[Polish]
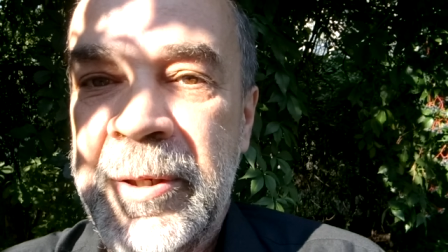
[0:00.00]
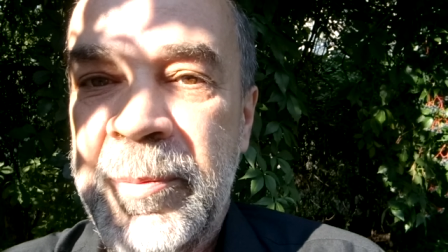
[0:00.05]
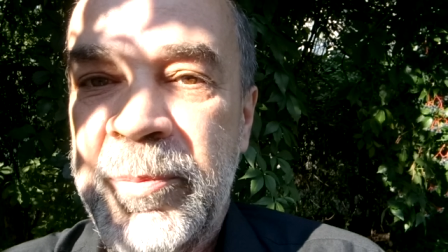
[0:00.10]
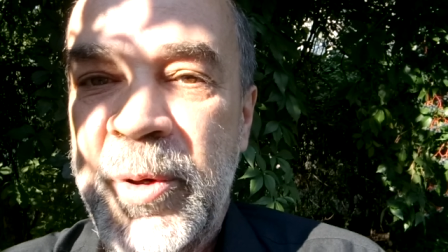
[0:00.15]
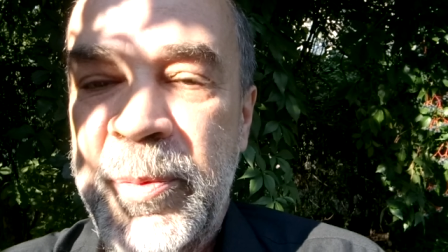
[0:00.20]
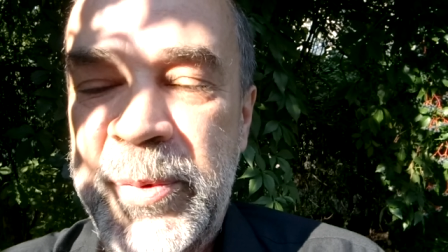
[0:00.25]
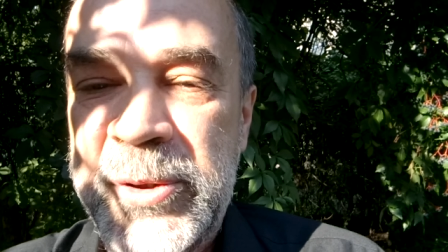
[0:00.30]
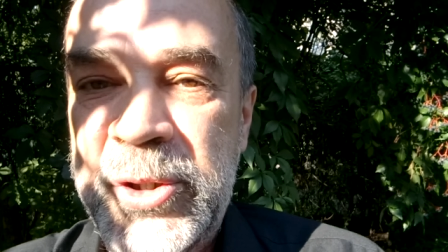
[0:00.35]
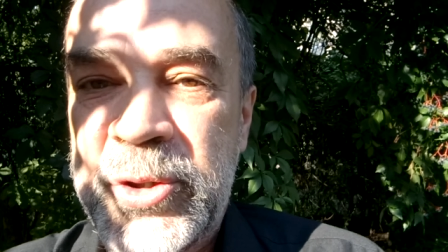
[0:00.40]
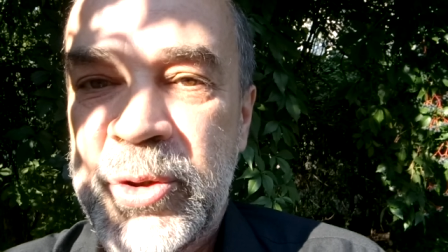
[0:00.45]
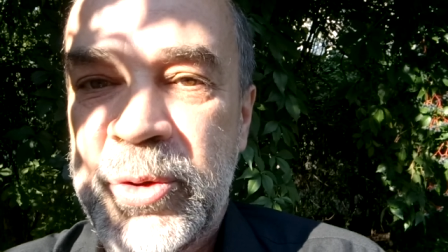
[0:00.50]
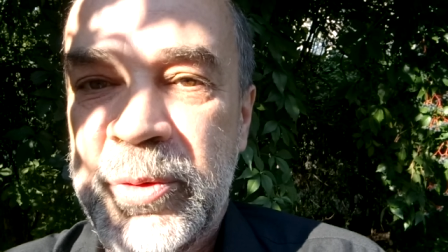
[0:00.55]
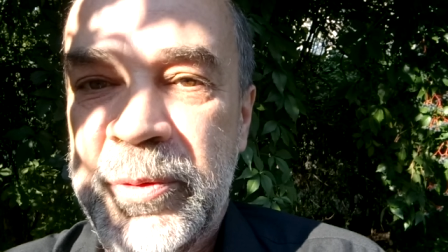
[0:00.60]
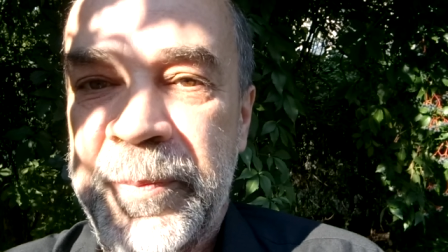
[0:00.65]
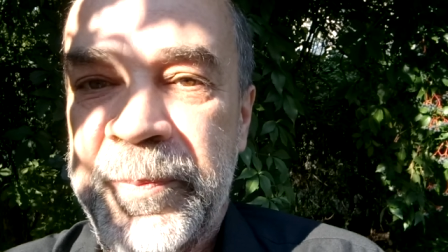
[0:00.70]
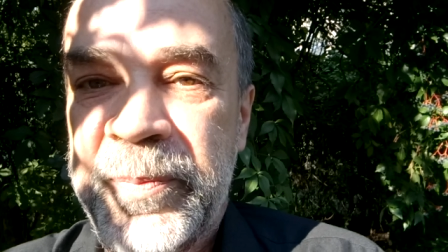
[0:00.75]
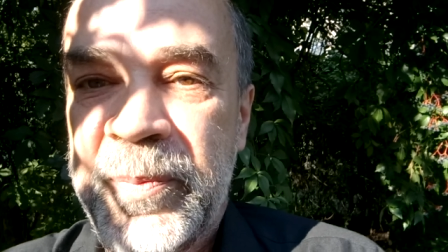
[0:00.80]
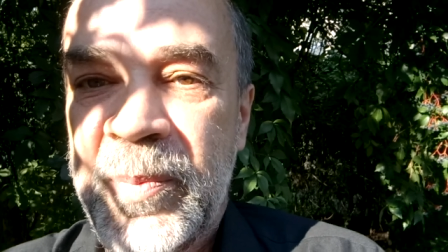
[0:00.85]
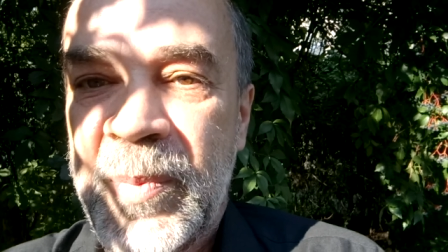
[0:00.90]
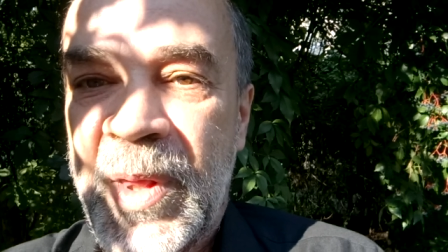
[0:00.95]
Po prostu
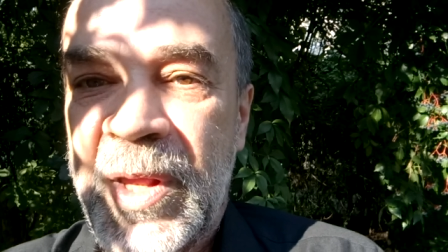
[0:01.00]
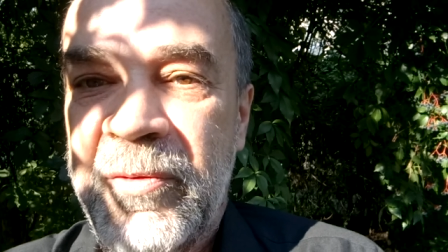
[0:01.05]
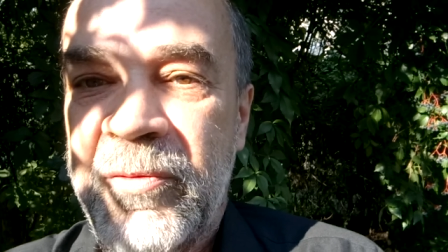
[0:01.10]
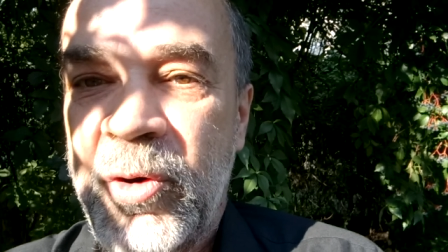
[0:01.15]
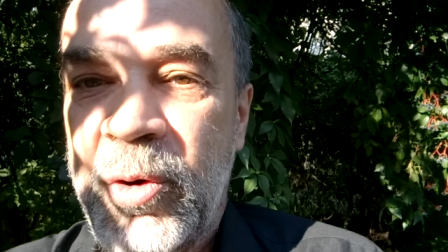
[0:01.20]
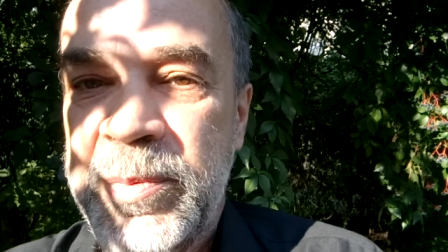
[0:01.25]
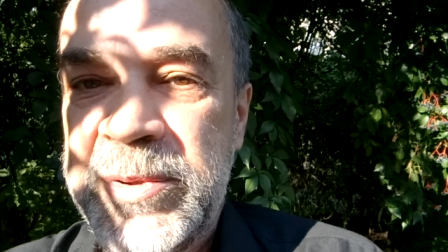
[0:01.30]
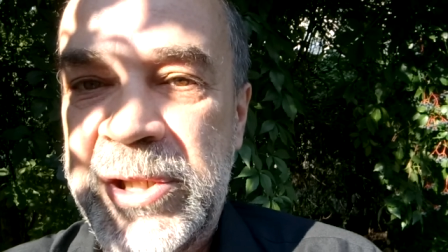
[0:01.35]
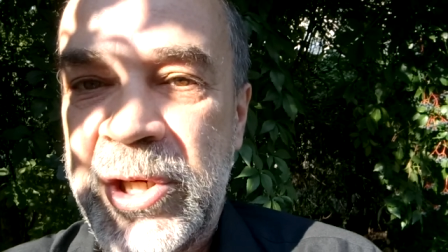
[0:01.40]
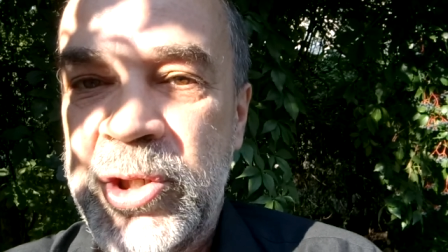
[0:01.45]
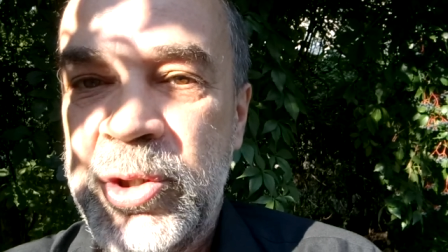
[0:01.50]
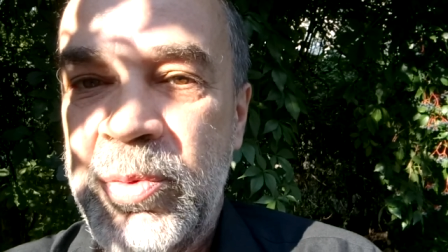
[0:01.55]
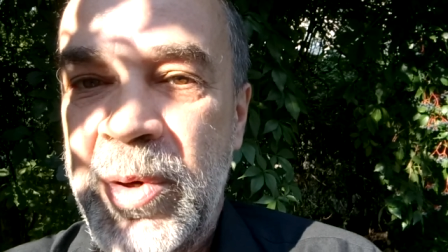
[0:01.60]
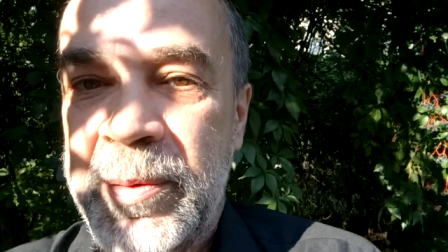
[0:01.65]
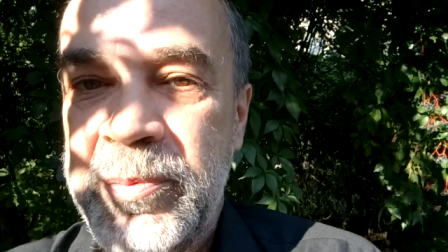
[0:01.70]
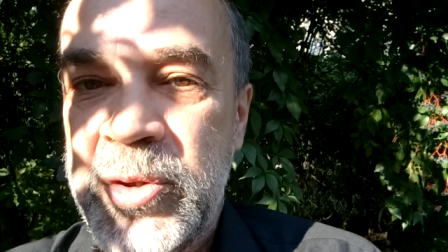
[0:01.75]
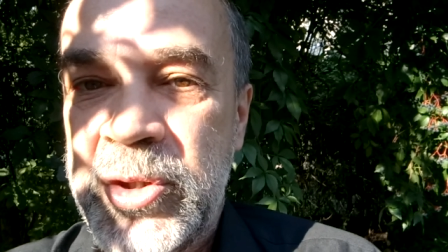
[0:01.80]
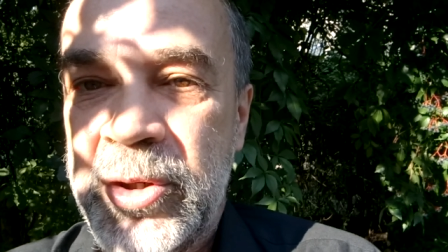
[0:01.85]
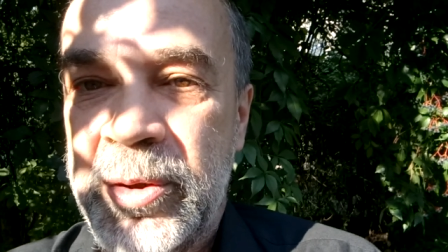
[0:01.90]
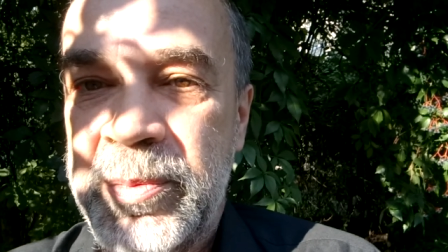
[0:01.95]

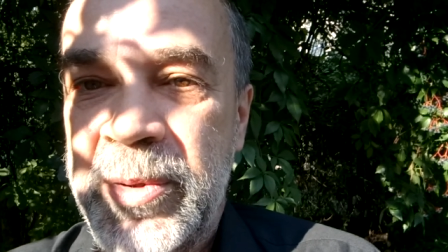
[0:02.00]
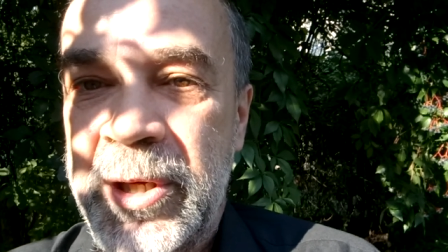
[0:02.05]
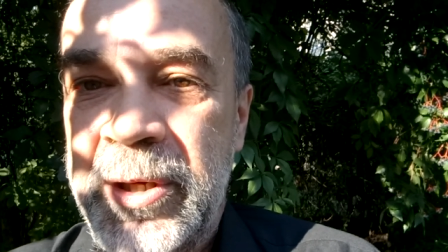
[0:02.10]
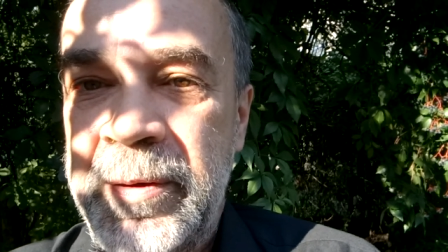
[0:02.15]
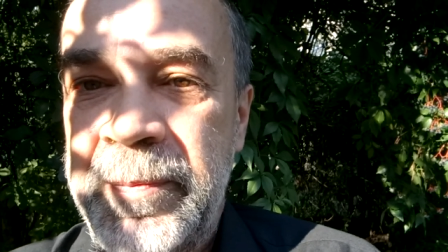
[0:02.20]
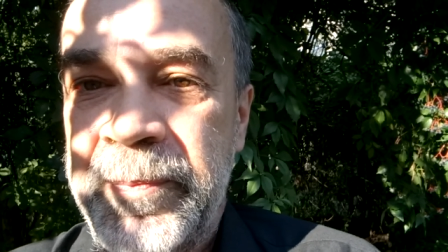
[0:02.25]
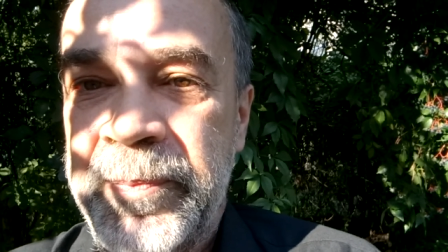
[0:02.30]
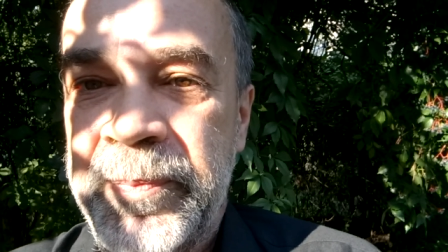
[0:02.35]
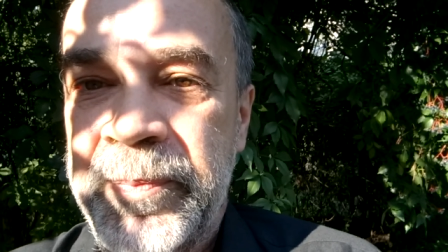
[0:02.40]
wyobraziłam sobie,